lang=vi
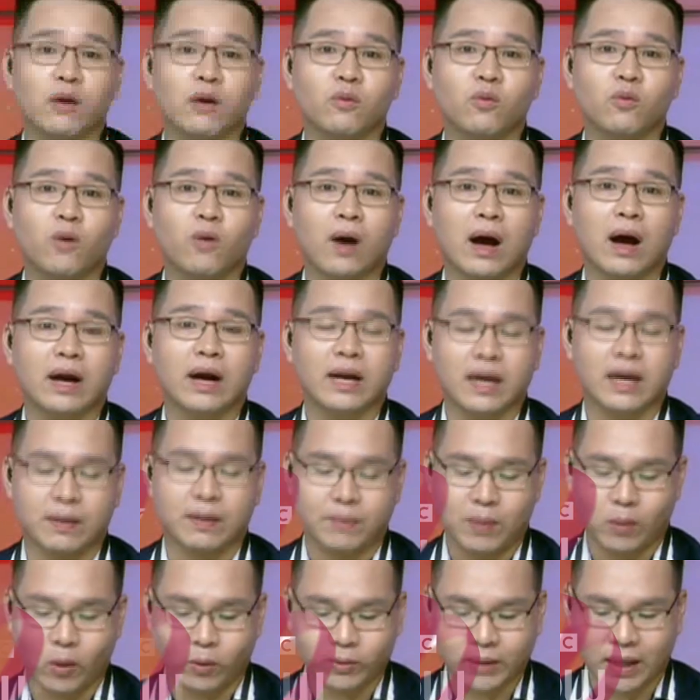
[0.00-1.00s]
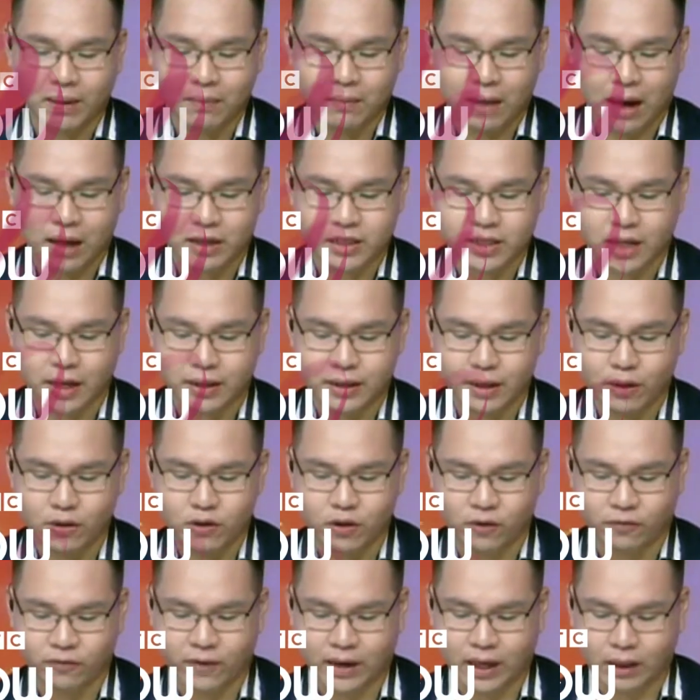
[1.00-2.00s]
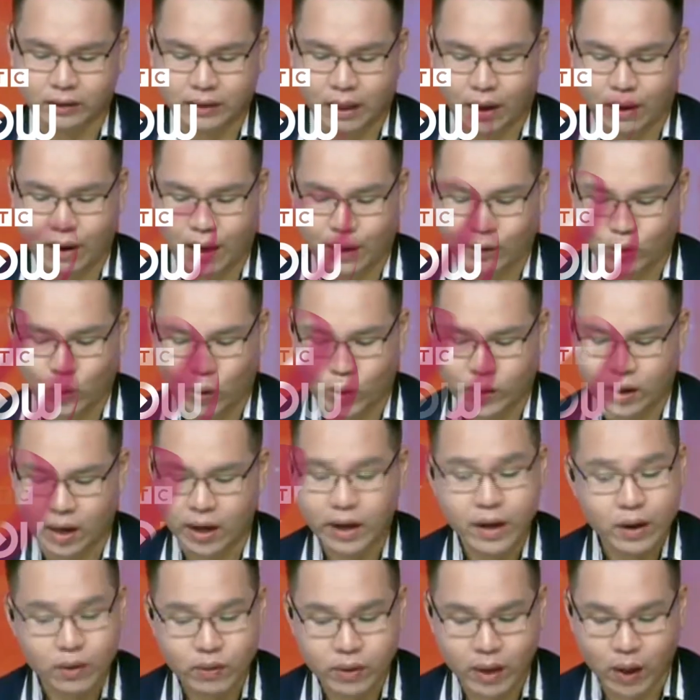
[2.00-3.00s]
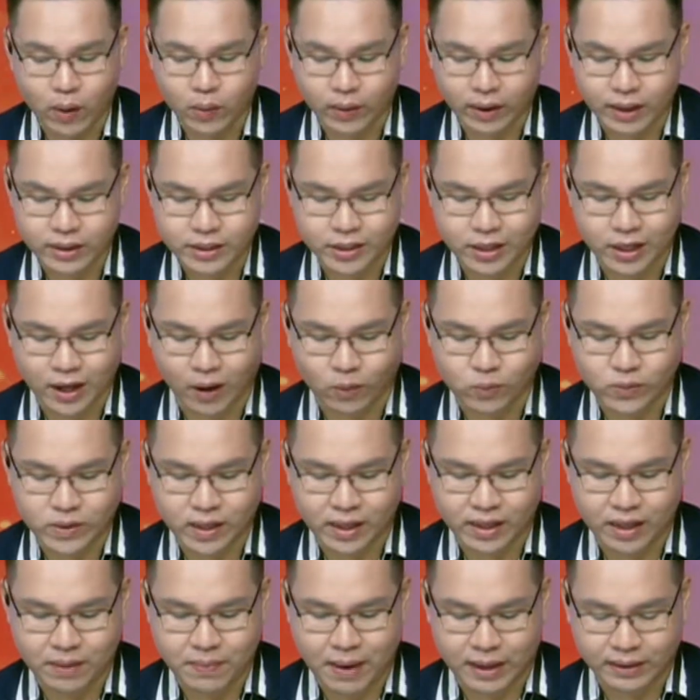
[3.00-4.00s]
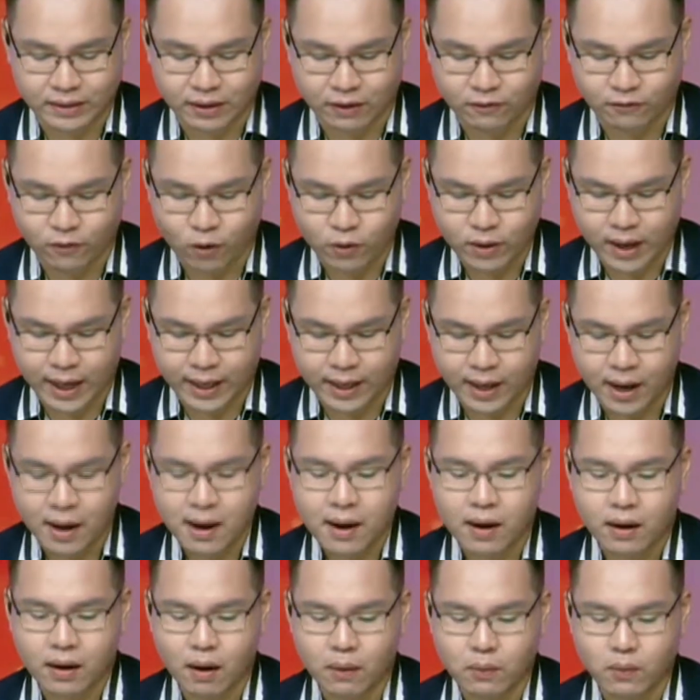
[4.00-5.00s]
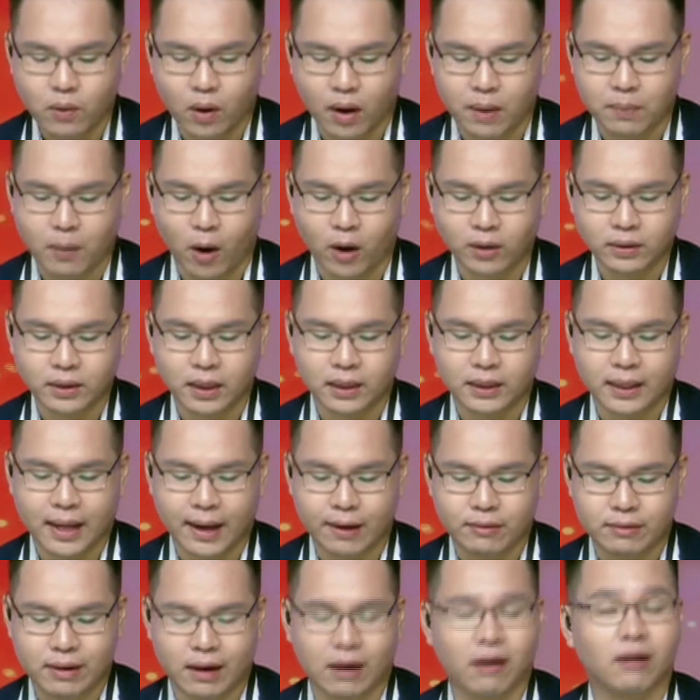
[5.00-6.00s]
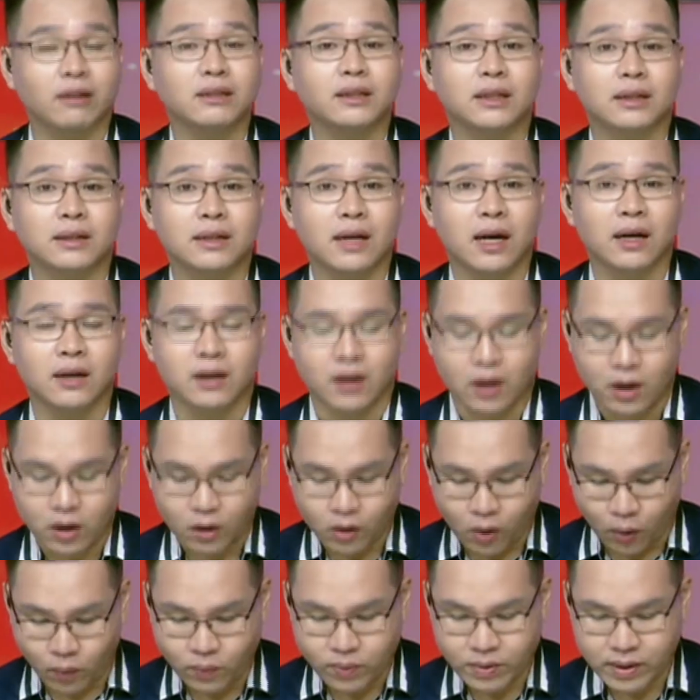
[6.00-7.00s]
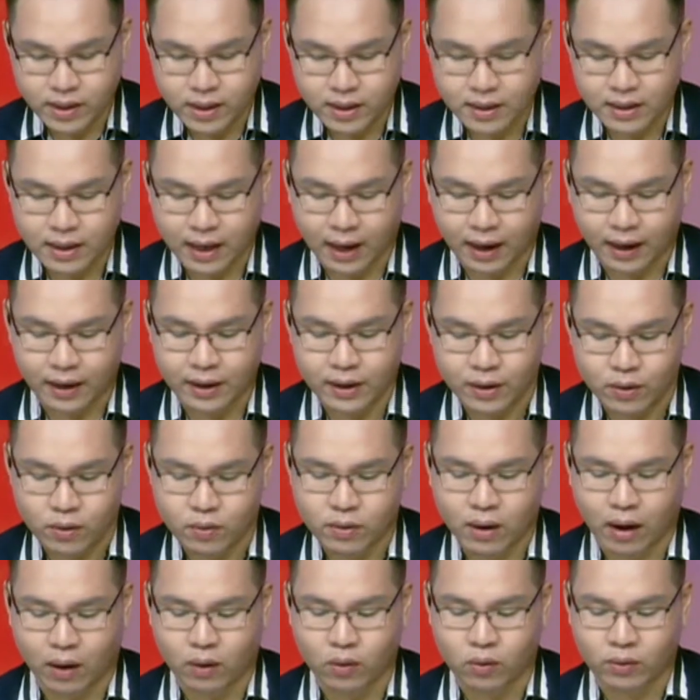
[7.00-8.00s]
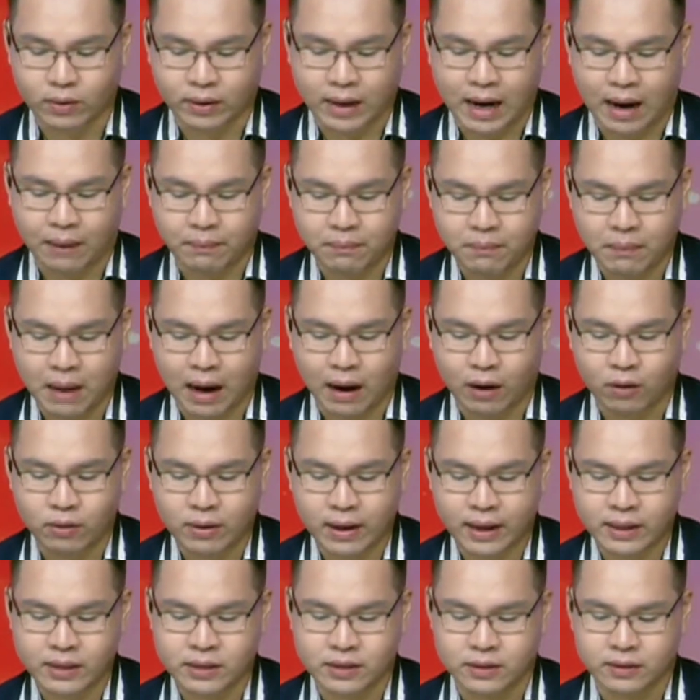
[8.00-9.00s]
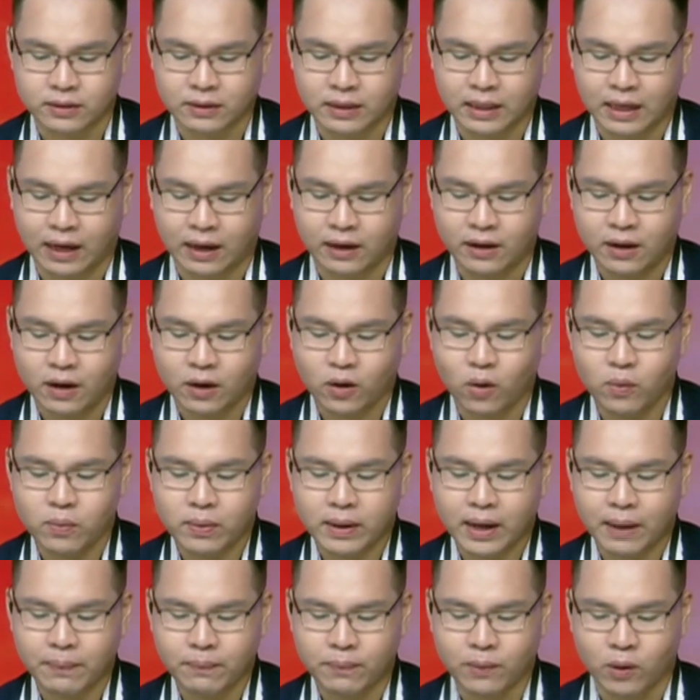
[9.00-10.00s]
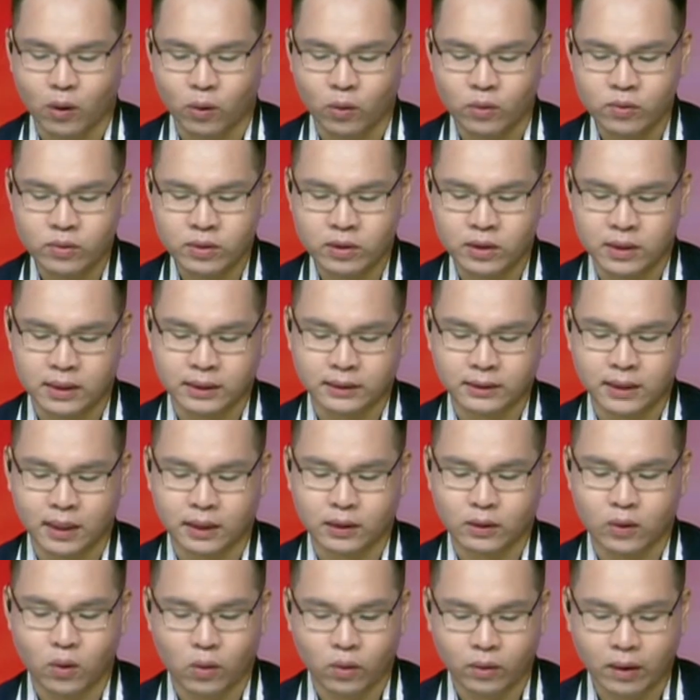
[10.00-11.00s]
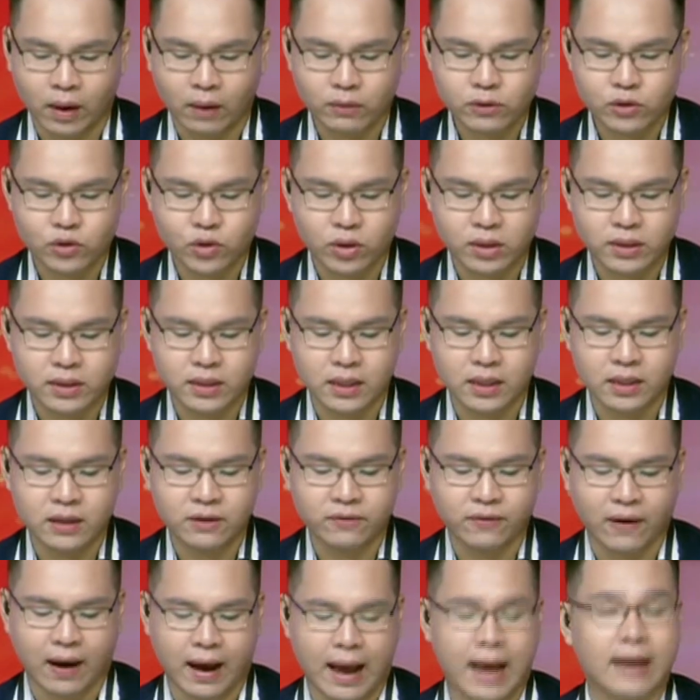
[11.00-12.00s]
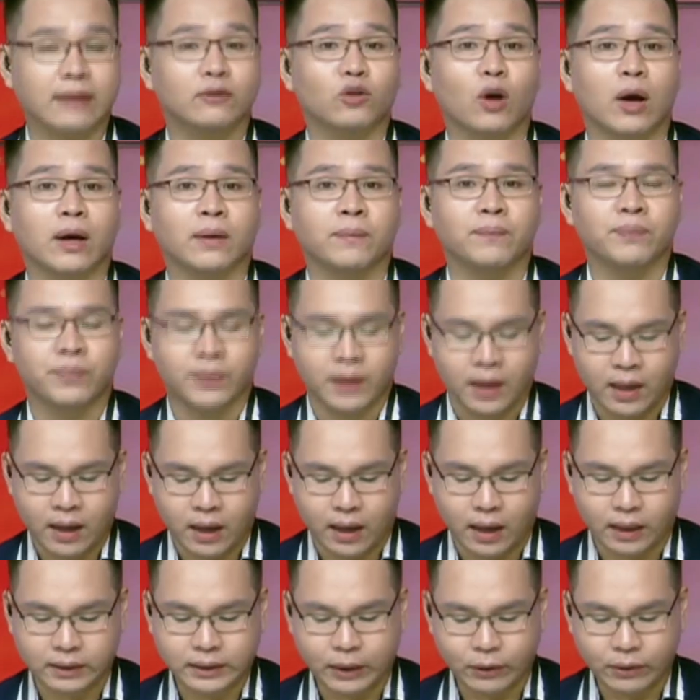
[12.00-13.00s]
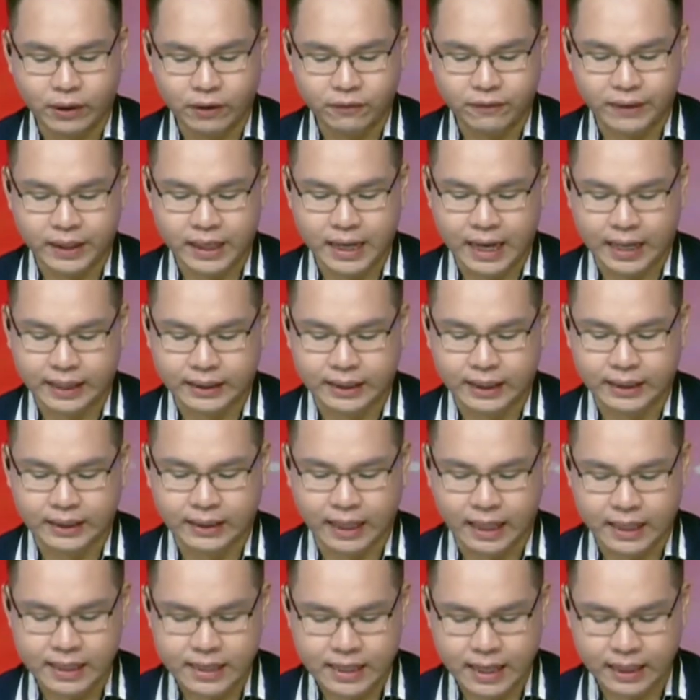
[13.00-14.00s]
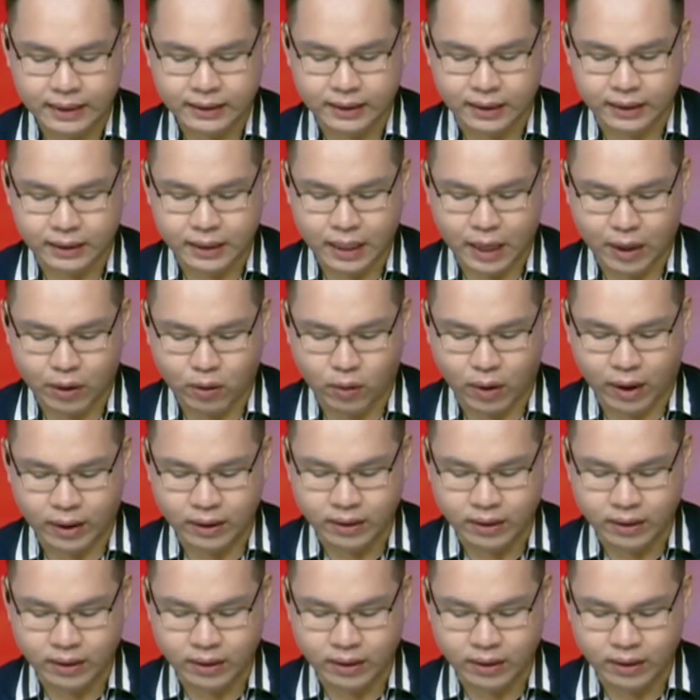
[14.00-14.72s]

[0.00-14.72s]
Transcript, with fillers: Chiều ngày hôm qua ngày 11 tháng 3, Sở Giáo dục và Đào tạo Hà Nội đã yêu cầu các trường học trên địa bàn thành phố này không loại bỏ thịt heo ra khỏi thực đơn, cũng như là yêu cầu đảm bảo các trường là cung cấp đủ lượng thịt nguồn gốc xuất xứ và an toàn. À, theo đơn vị này thì tẩy chay thịt heo